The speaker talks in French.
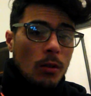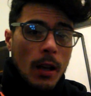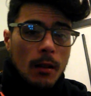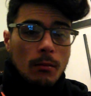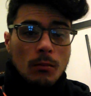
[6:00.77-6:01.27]
le
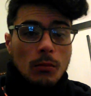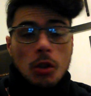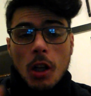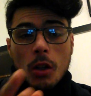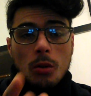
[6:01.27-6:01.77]
1,
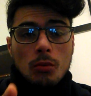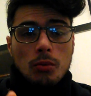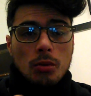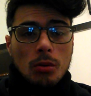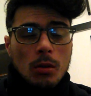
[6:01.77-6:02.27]
je l'adore
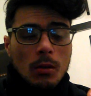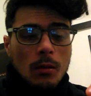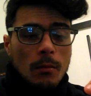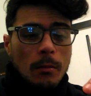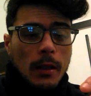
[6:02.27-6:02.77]
toujours.
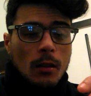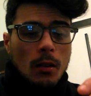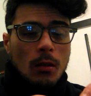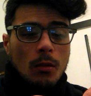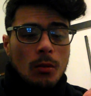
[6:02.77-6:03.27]

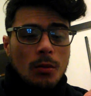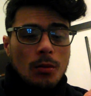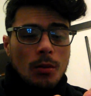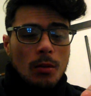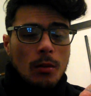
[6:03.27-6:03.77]
Maintenant, le
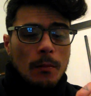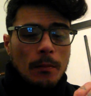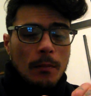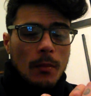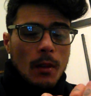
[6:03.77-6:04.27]
2
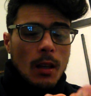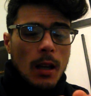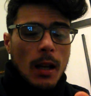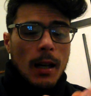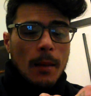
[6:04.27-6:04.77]

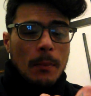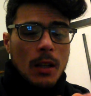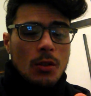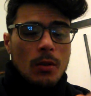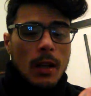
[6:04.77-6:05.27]
a la
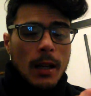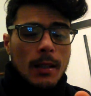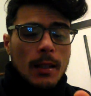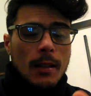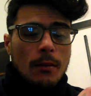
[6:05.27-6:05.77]

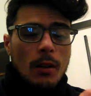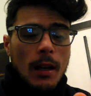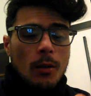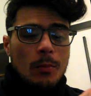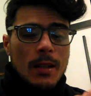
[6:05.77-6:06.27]
particularité d'avoir
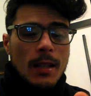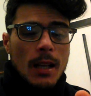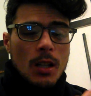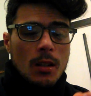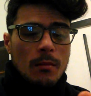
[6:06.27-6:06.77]
un
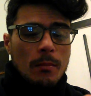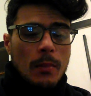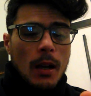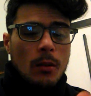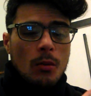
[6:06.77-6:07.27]
remplissage
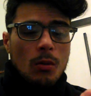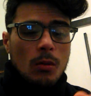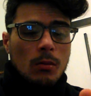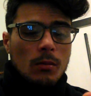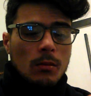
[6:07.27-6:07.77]
par le
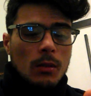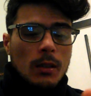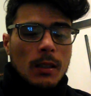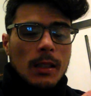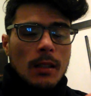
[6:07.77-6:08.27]
haut,
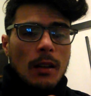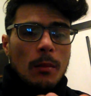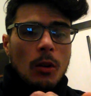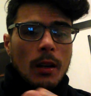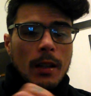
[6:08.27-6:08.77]
ce qui est
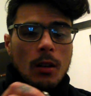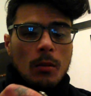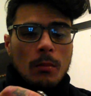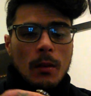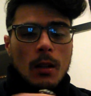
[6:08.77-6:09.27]
vraiment
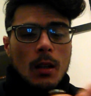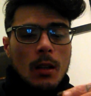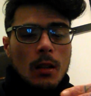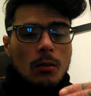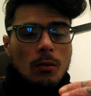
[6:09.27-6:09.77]
énorme.
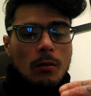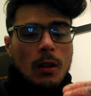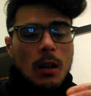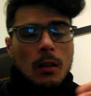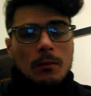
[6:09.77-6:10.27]
Donc
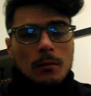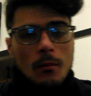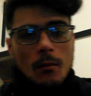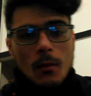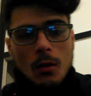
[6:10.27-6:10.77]
voilà
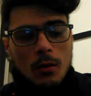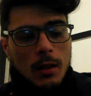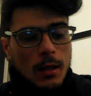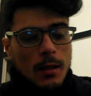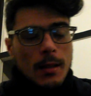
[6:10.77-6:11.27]
on
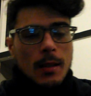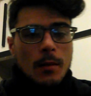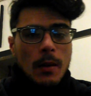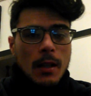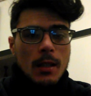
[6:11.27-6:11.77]
a
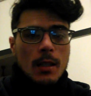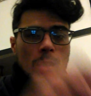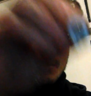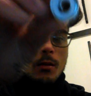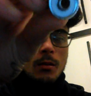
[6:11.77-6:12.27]
cette partie